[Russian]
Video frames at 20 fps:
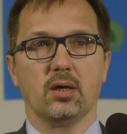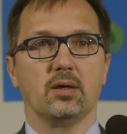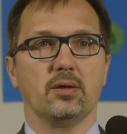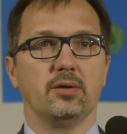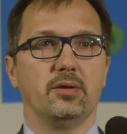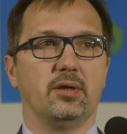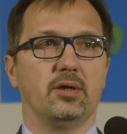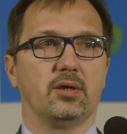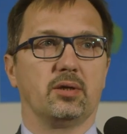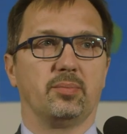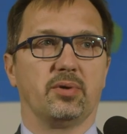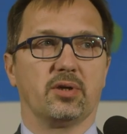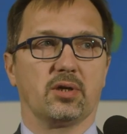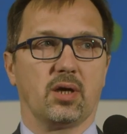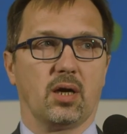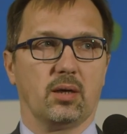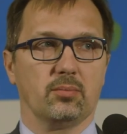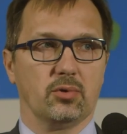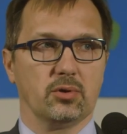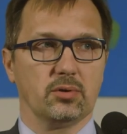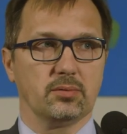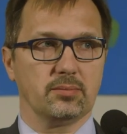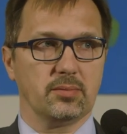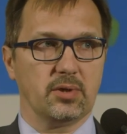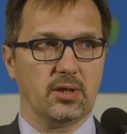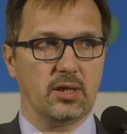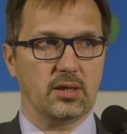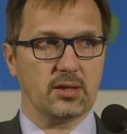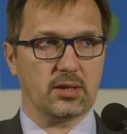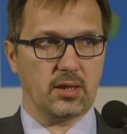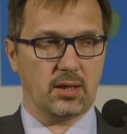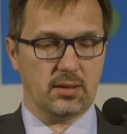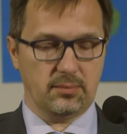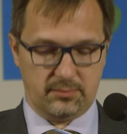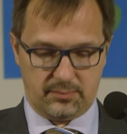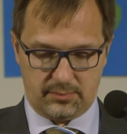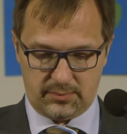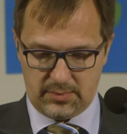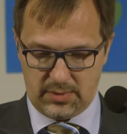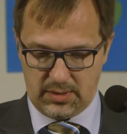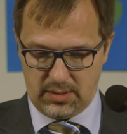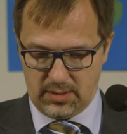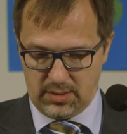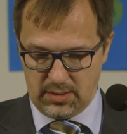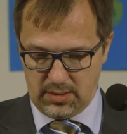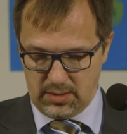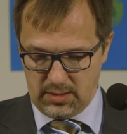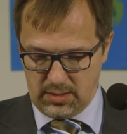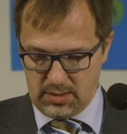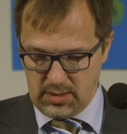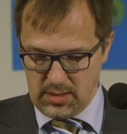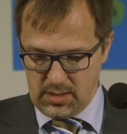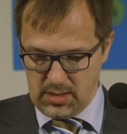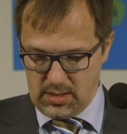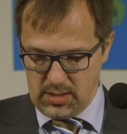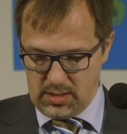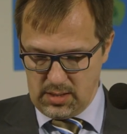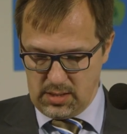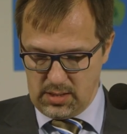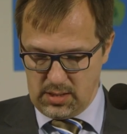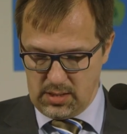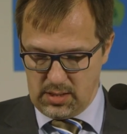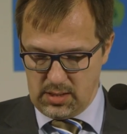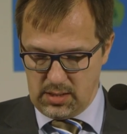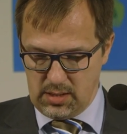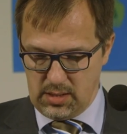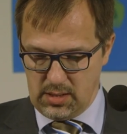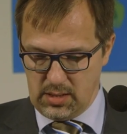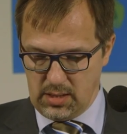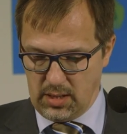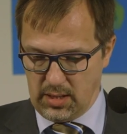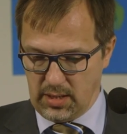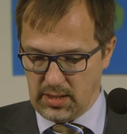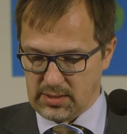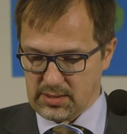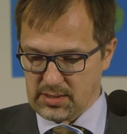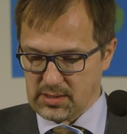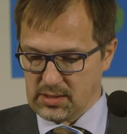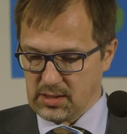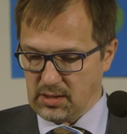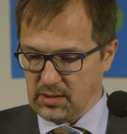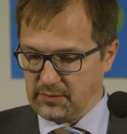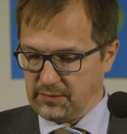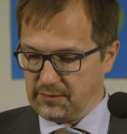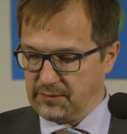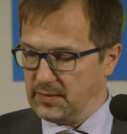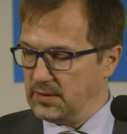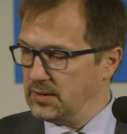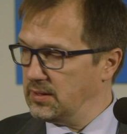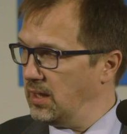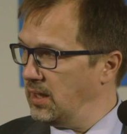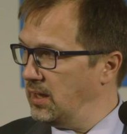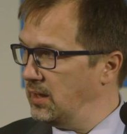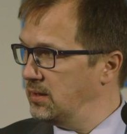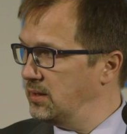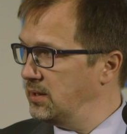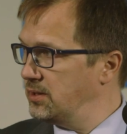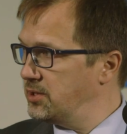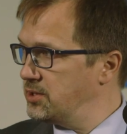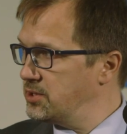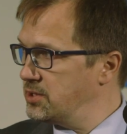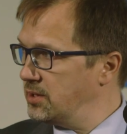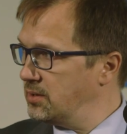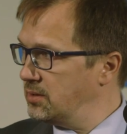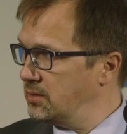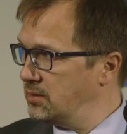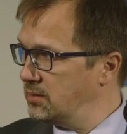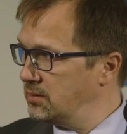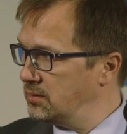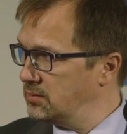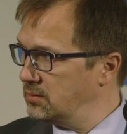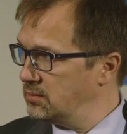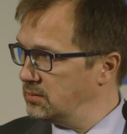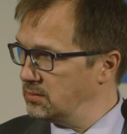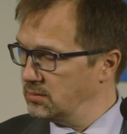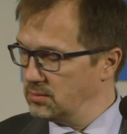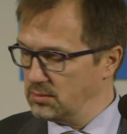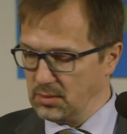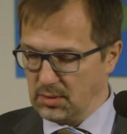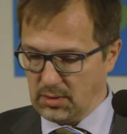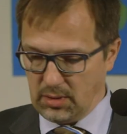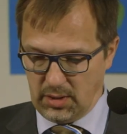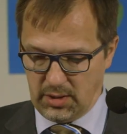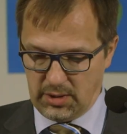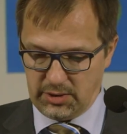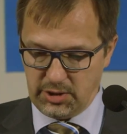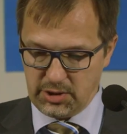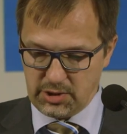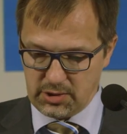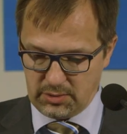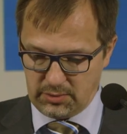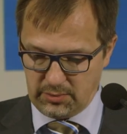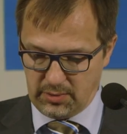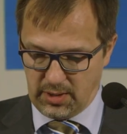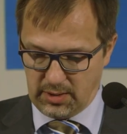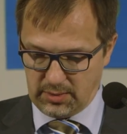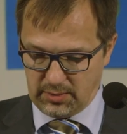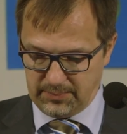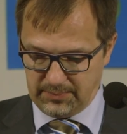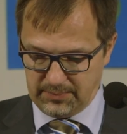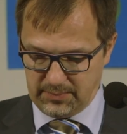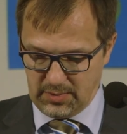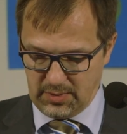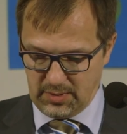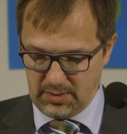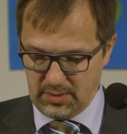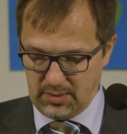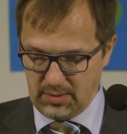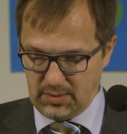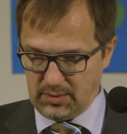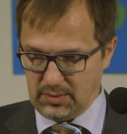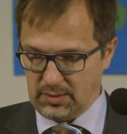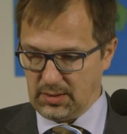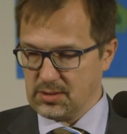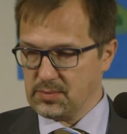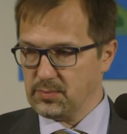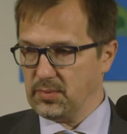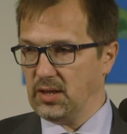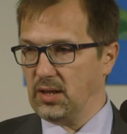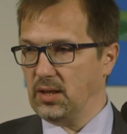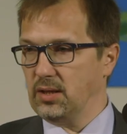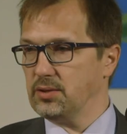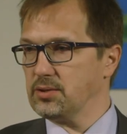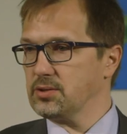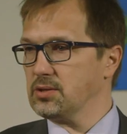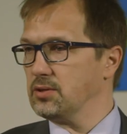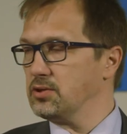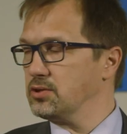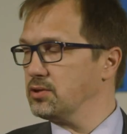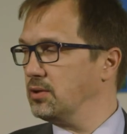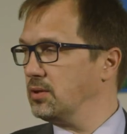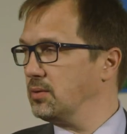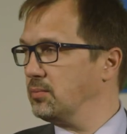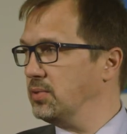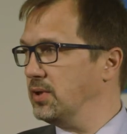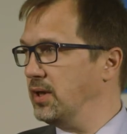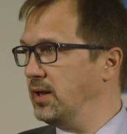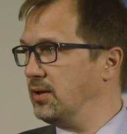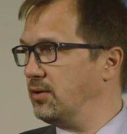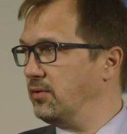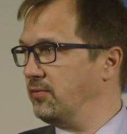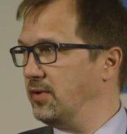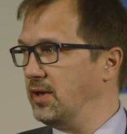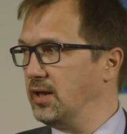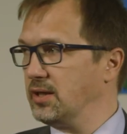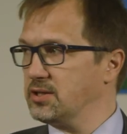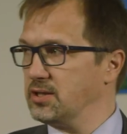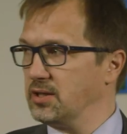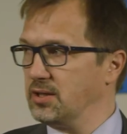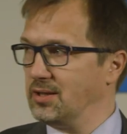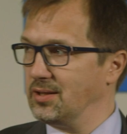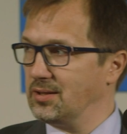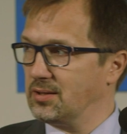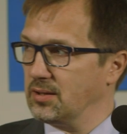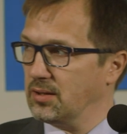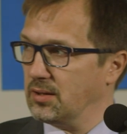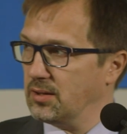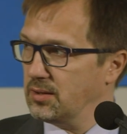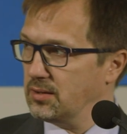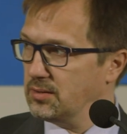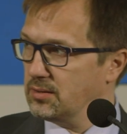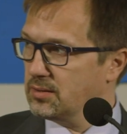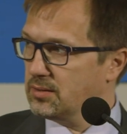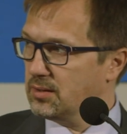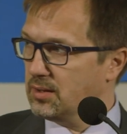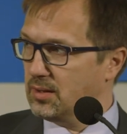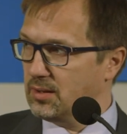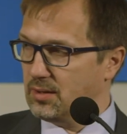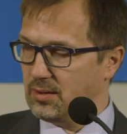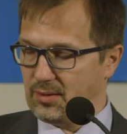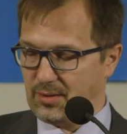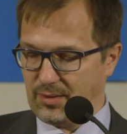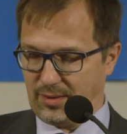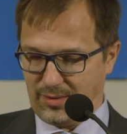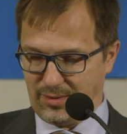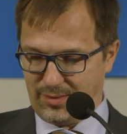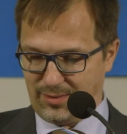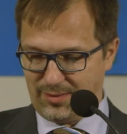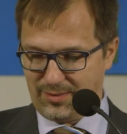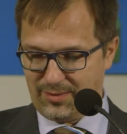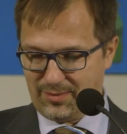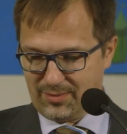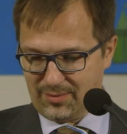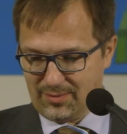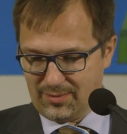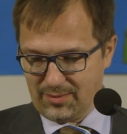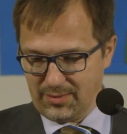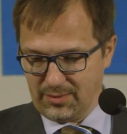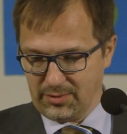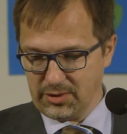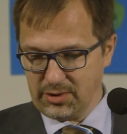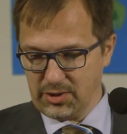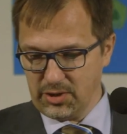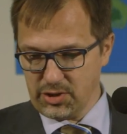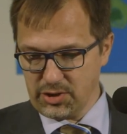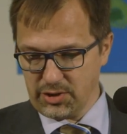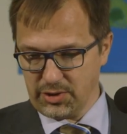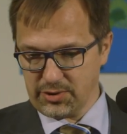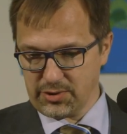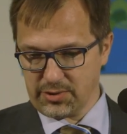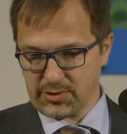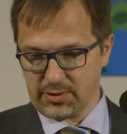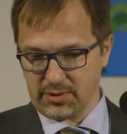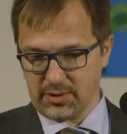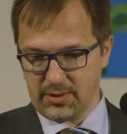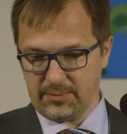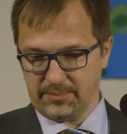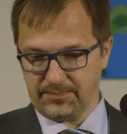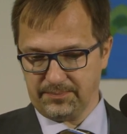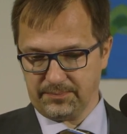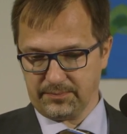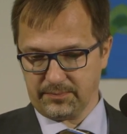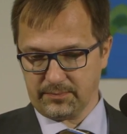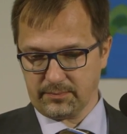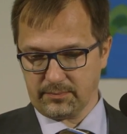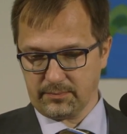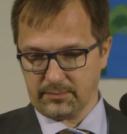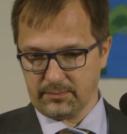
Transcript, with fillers: Uh, он из э, школы Латрача, он ее руководитель. Школа находится в Италии, недалеко от города Бергамо. Он преподавал литературу, э, итальянскую литературу и уже